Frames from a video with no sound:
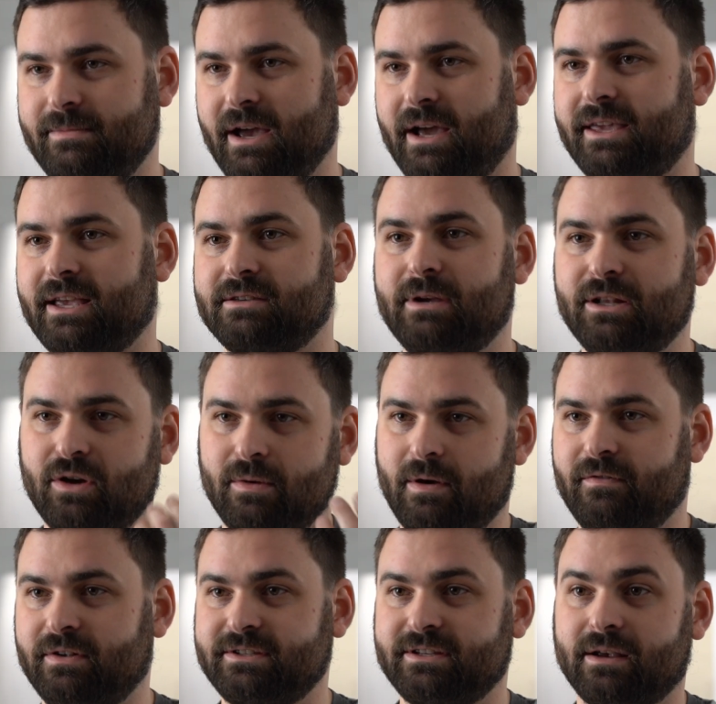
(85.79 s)
bien à 15 mètres comme à
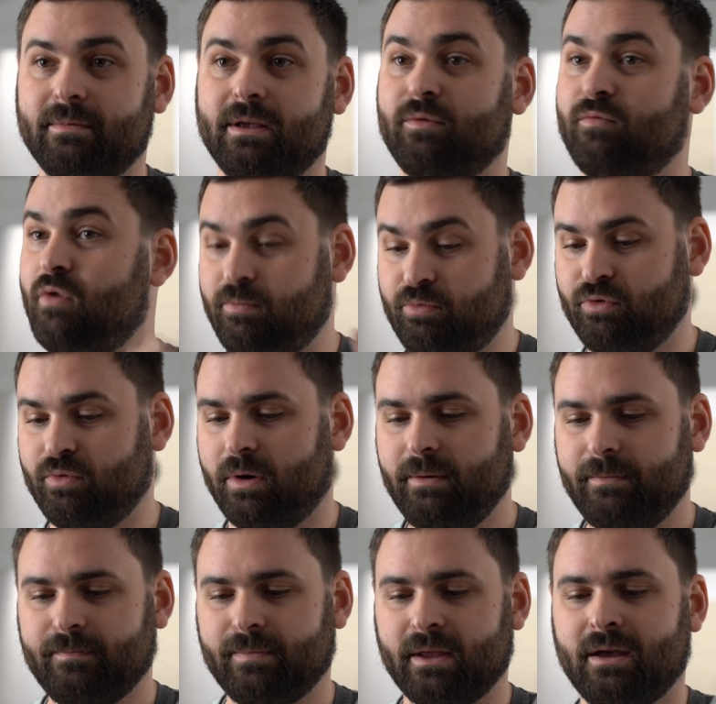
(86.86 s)
25 mètres, voire plus loin.
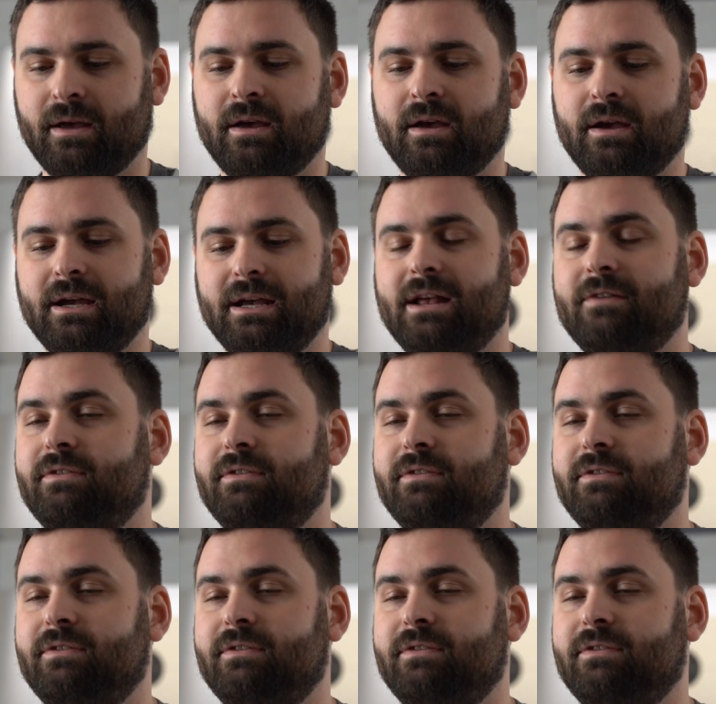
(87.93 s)
Et la